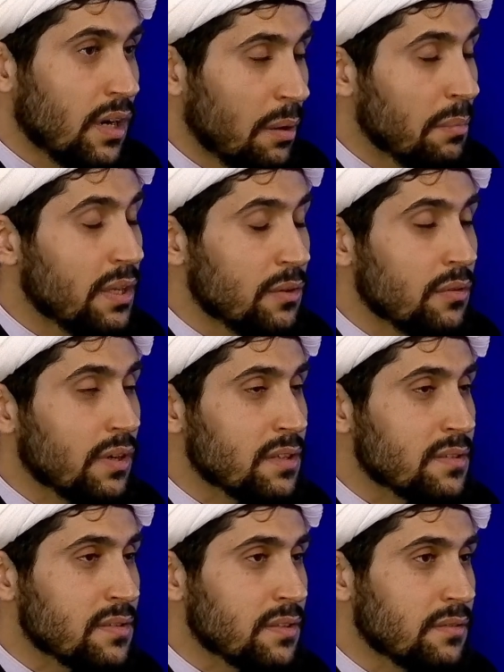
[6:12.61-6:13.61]
A melhor é um
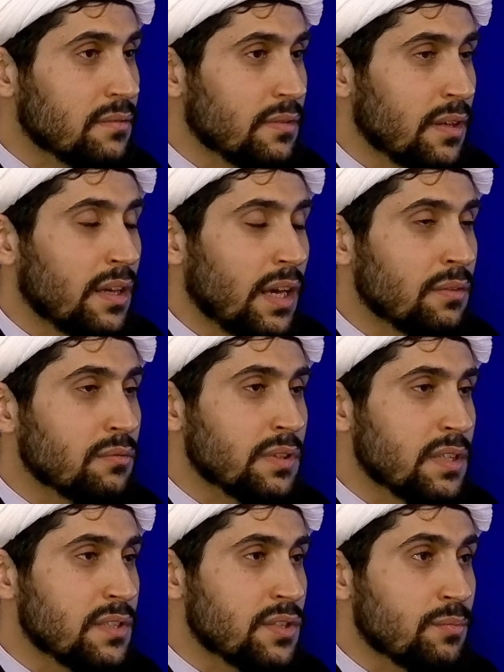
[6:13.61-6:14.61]
ação. teste. É, é um
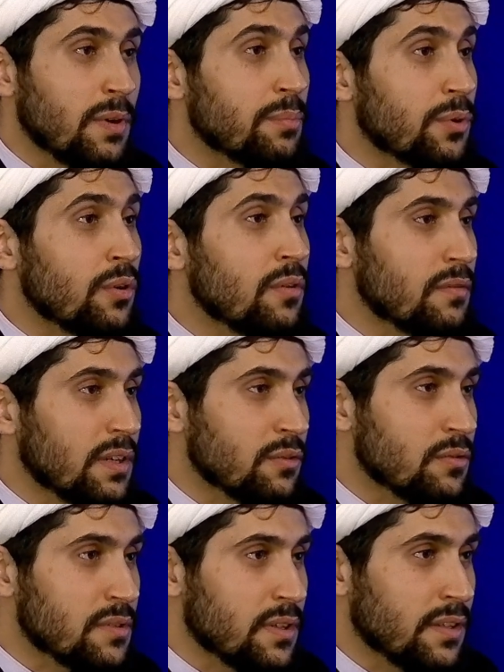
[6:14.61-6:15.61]
teste, é um uma teste, prova é
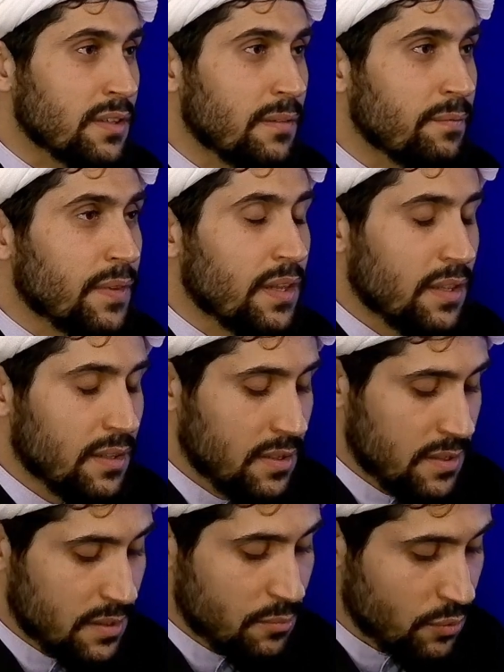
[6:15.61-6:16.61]
nossa. Uma né, prova.
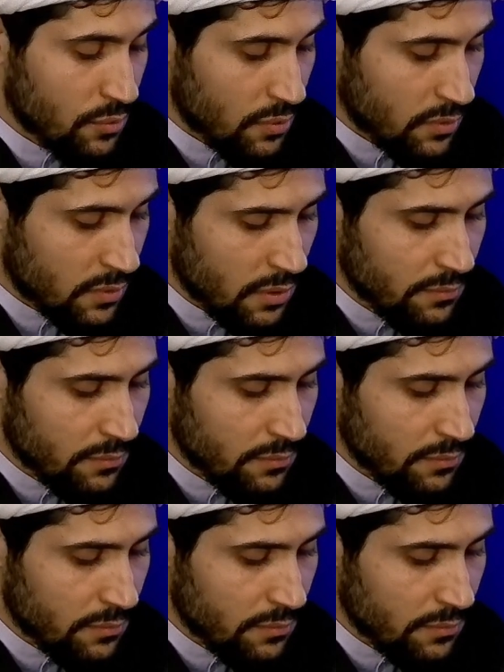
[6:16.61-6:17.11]
Nesse mundo. Então,